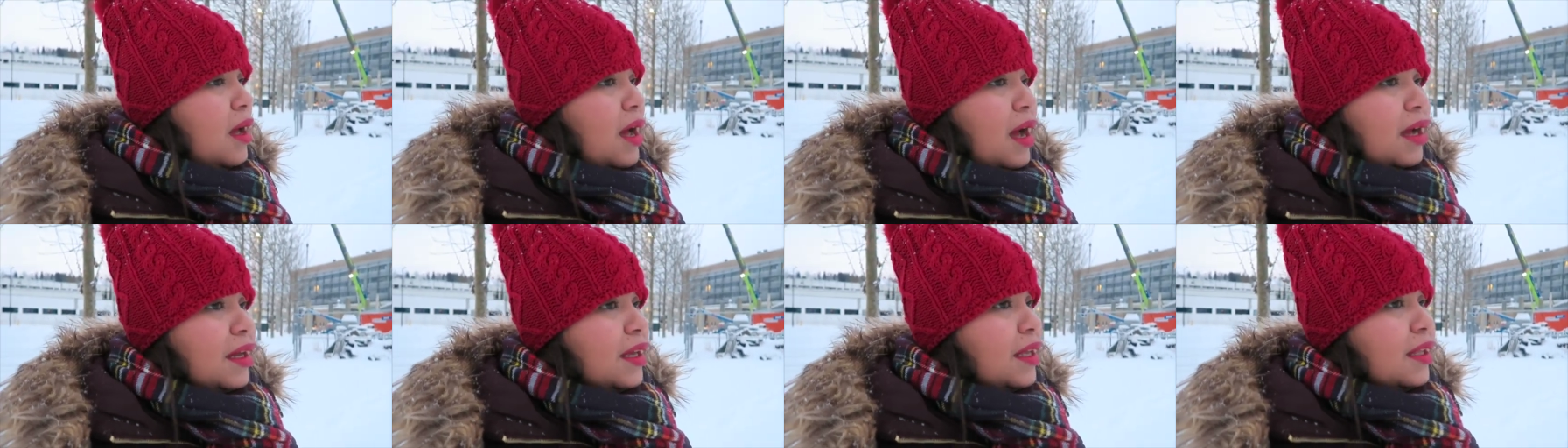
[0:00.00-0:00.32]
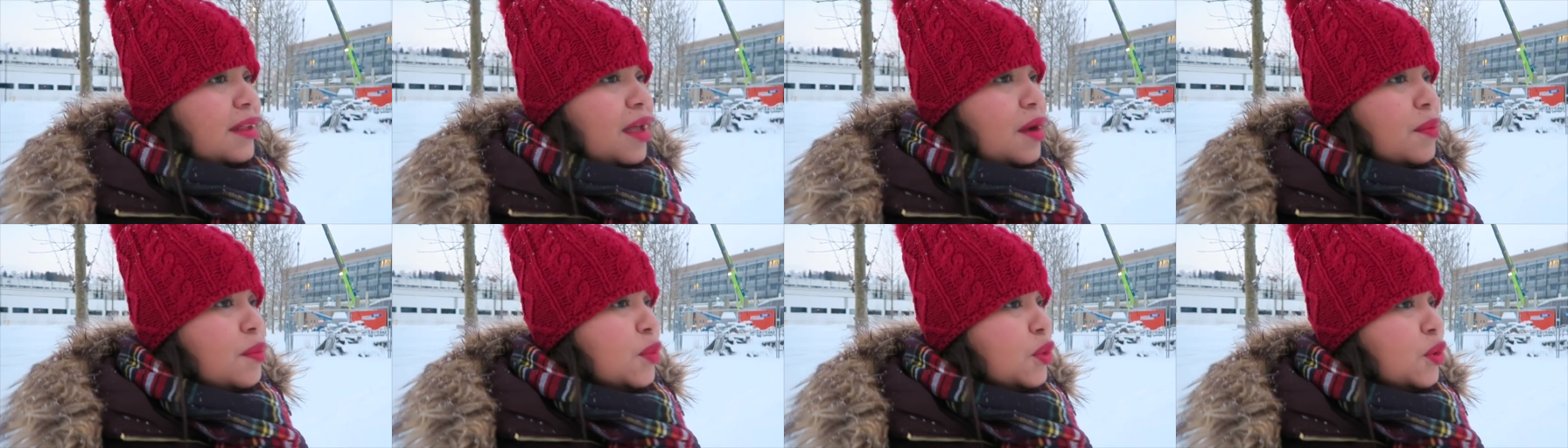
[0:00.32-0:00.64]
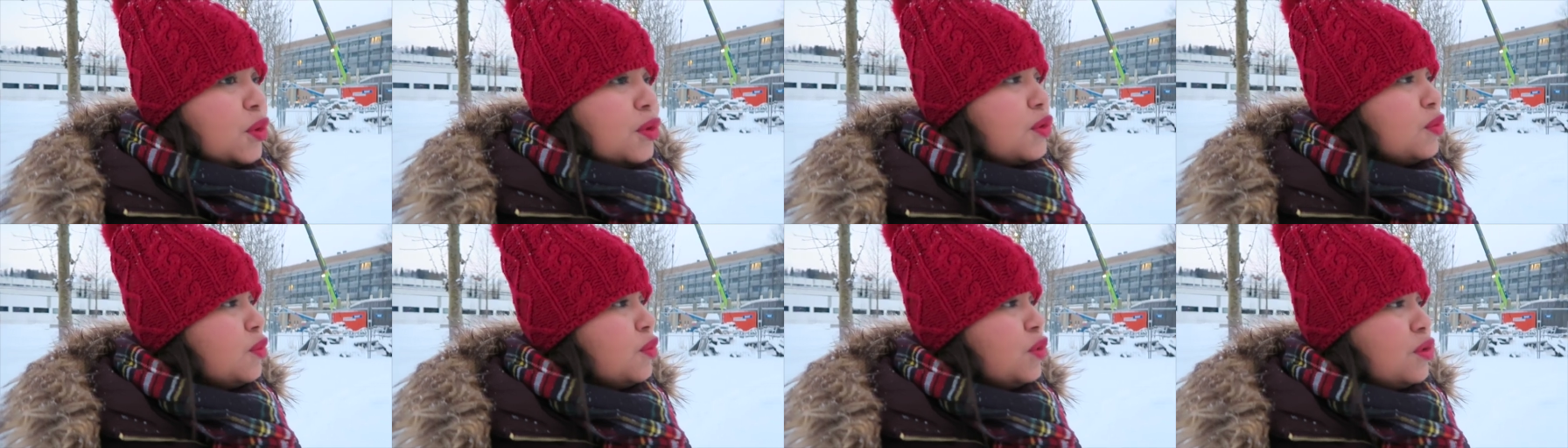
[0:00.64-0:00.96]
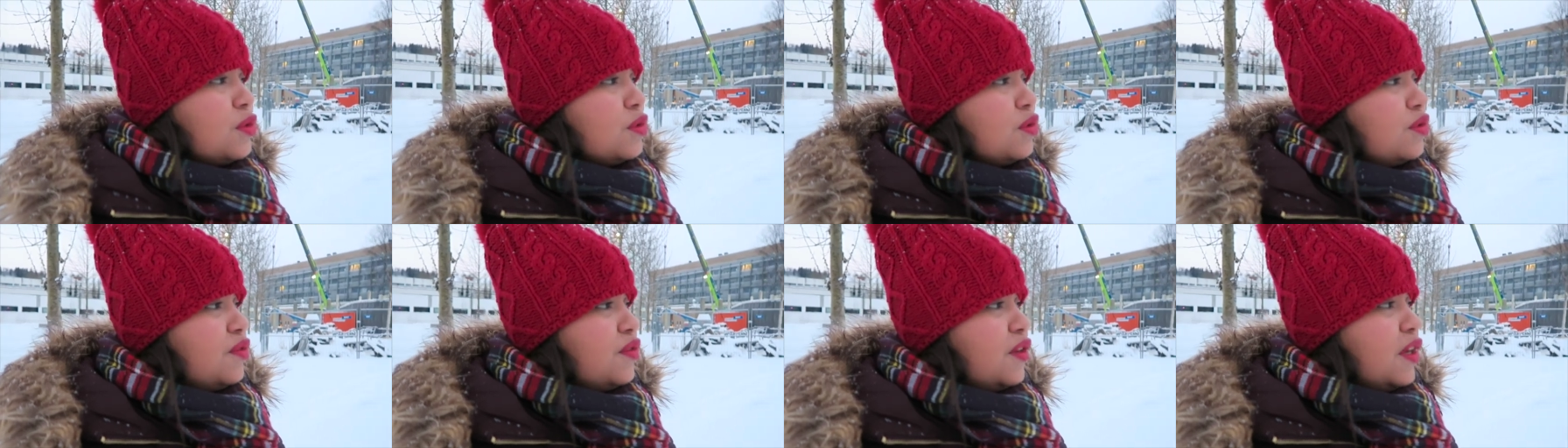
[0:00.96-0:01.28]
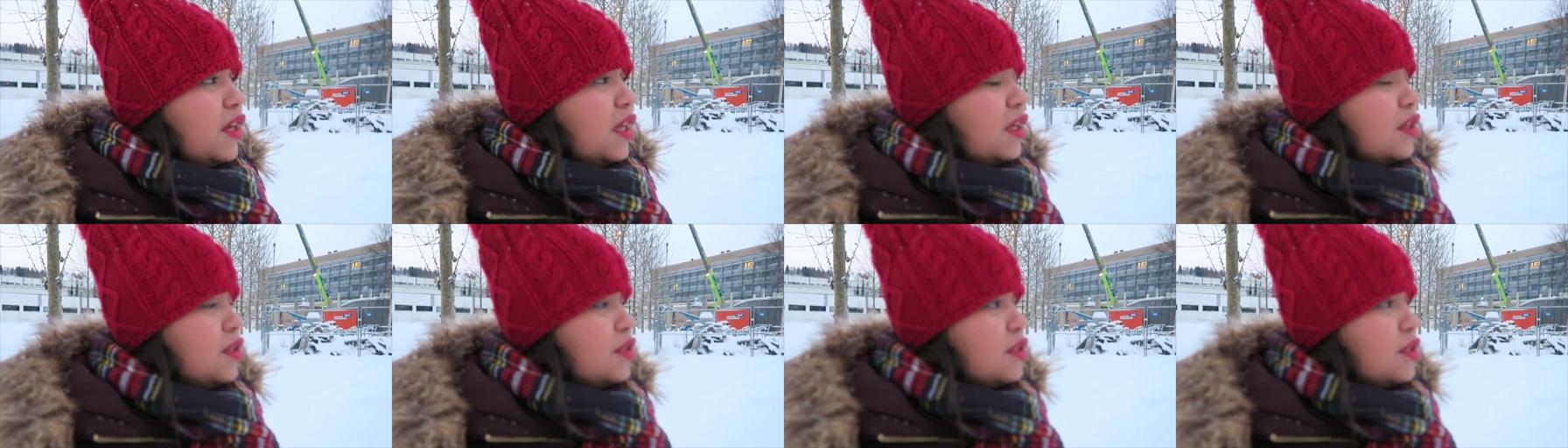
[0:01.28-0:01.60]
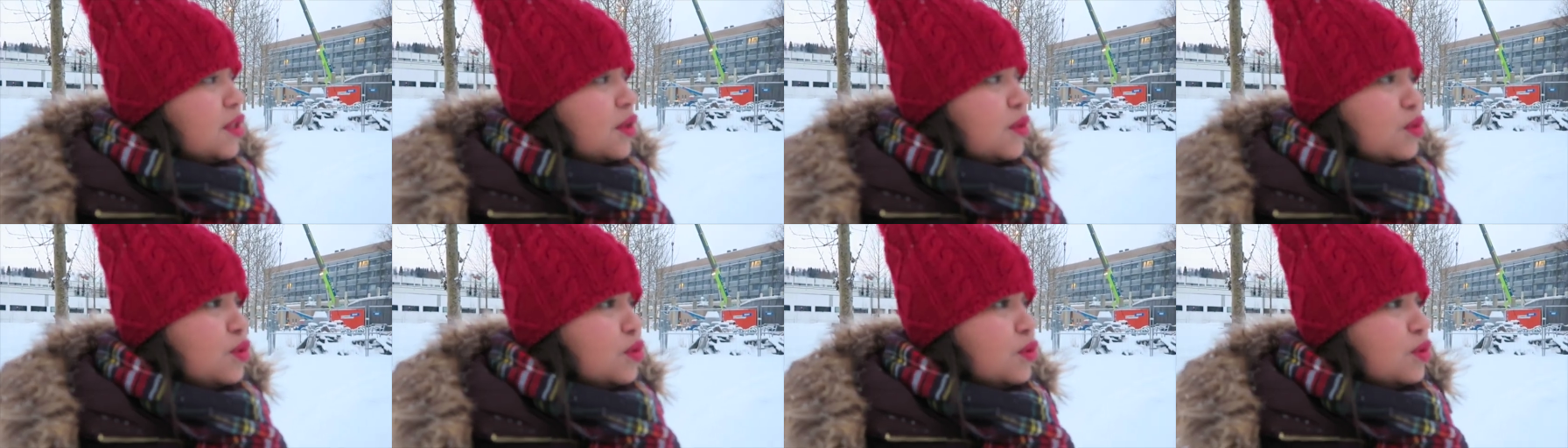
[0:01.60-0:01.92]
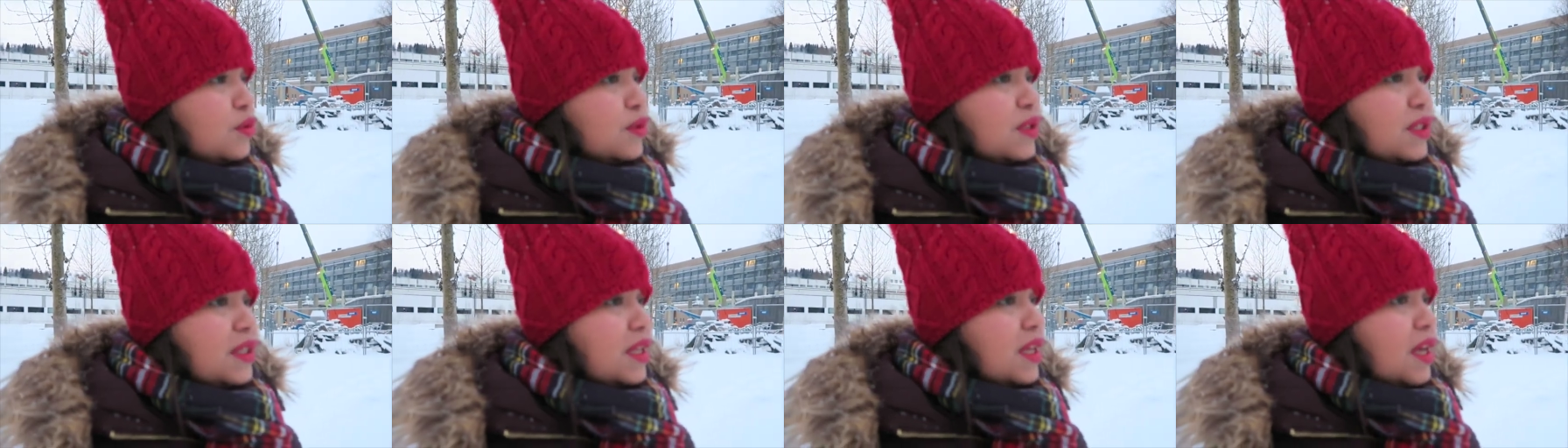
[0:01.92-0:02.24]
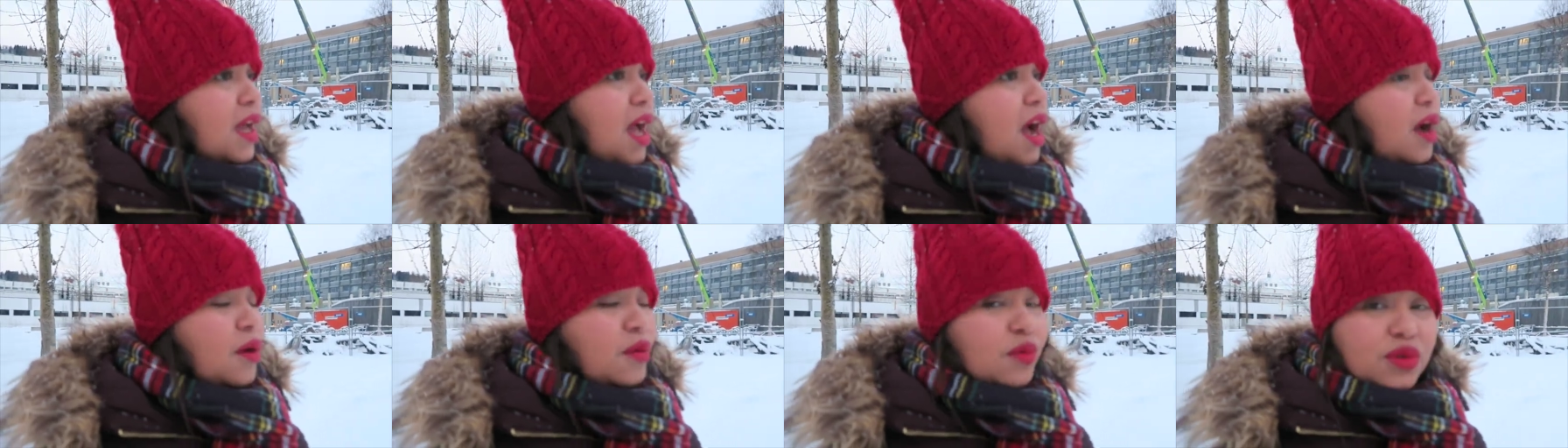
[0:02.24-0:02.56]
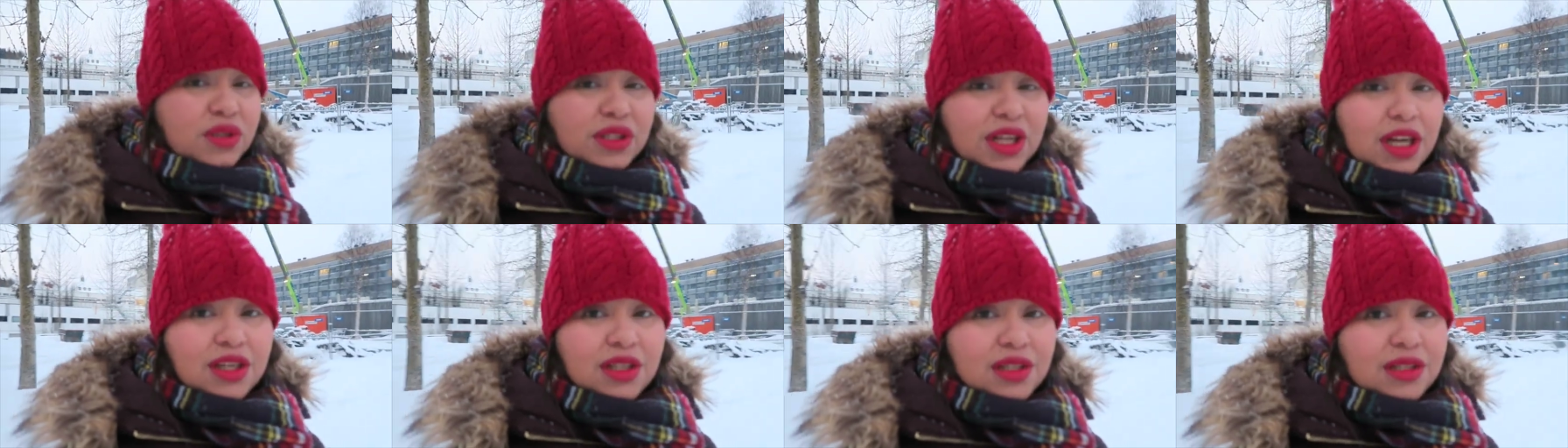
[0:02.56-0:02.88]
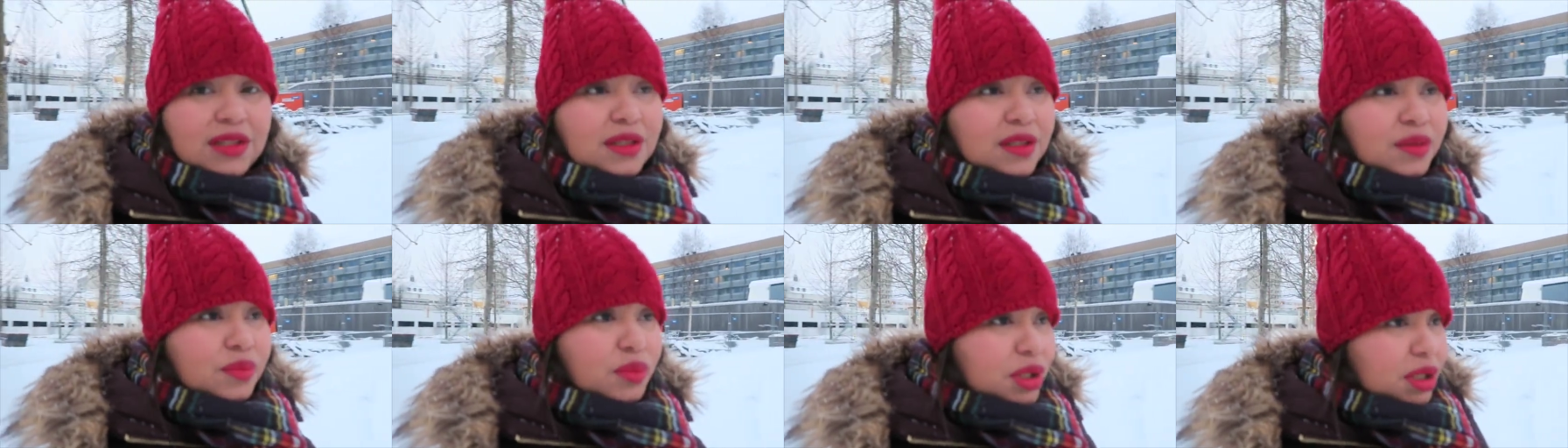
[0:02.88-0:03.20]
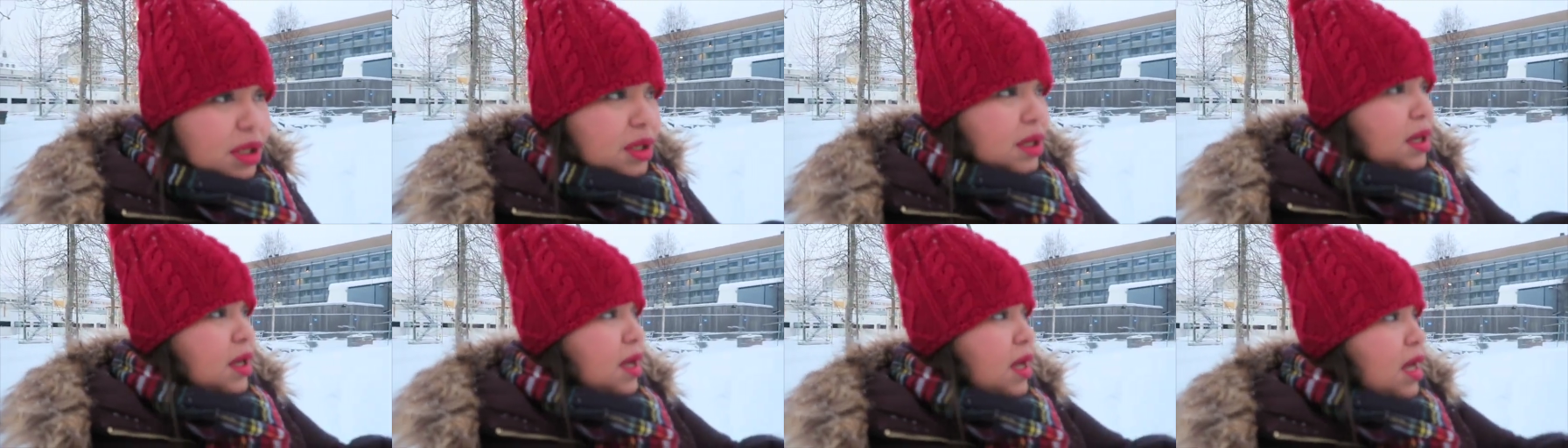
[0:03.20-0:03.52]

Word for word: Aqui tá muito, muito diferente. Eu estou, assim, aguçadíssima